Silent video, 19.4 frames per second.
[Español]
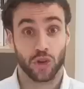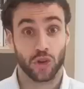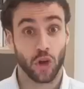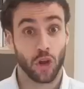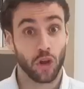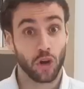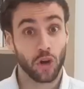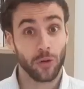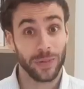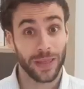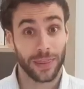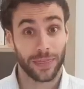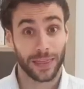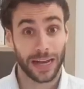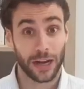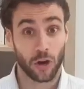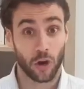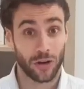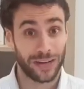Todo
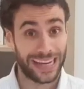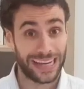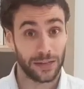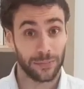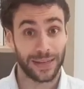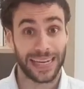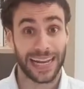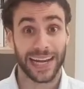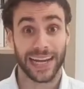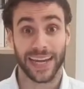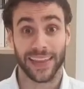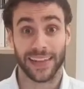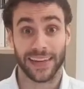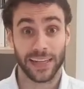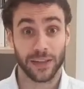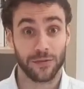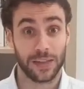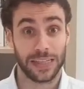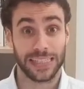comienza con el viraje de
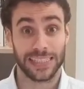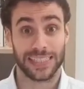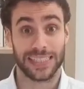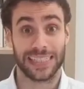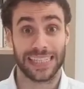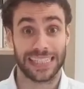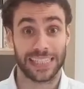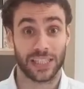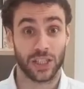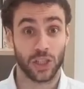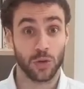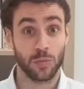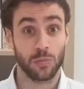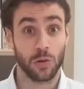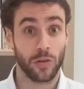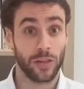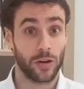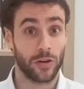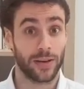Netflix desde un
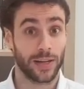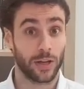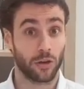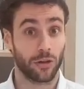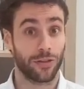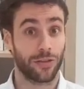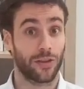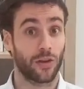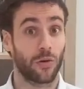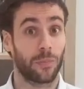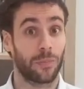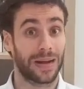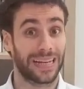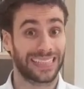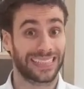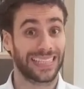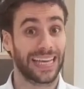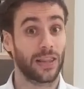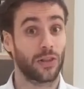modelo de negocio
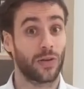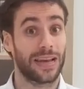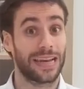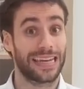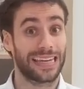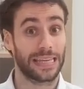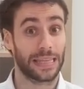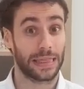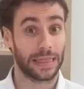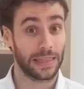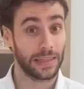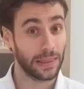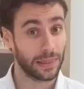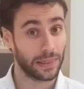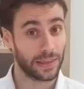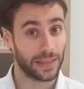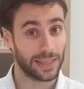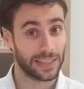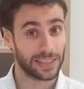basado en
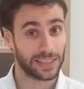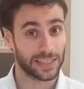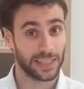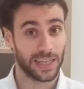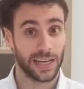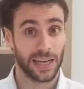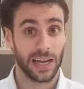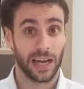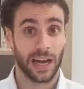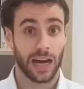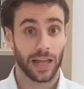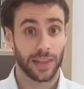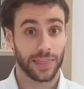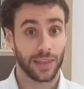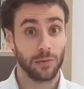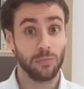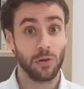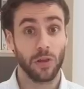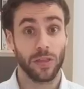licencias
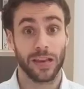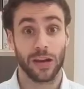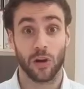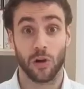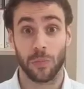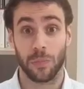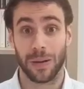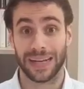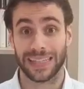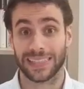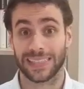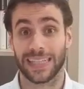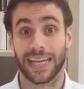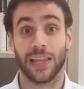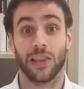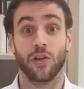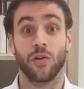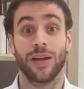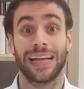hacia un modelo
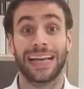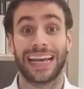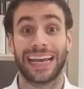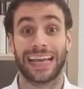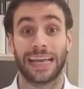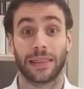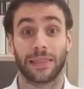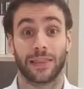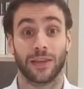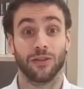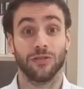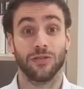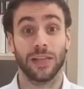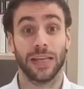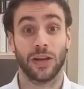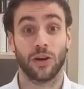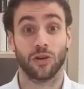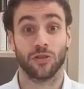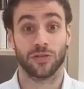basado en creación
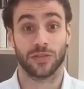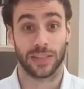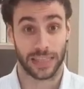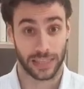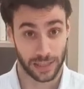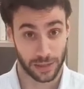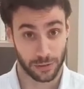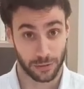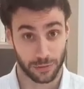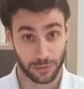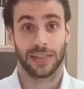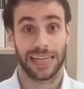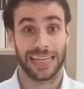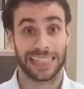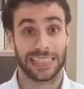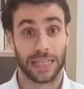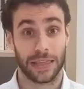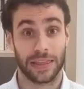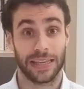de contenido.
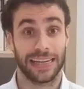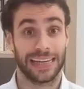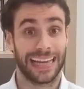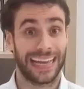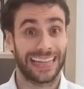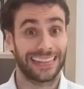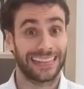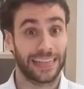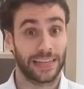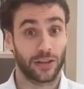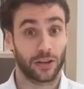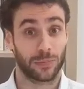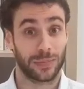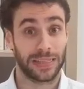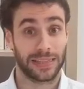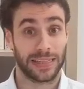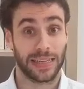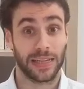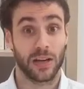Es decir, que
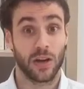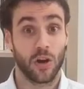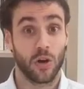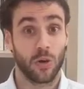anteriormente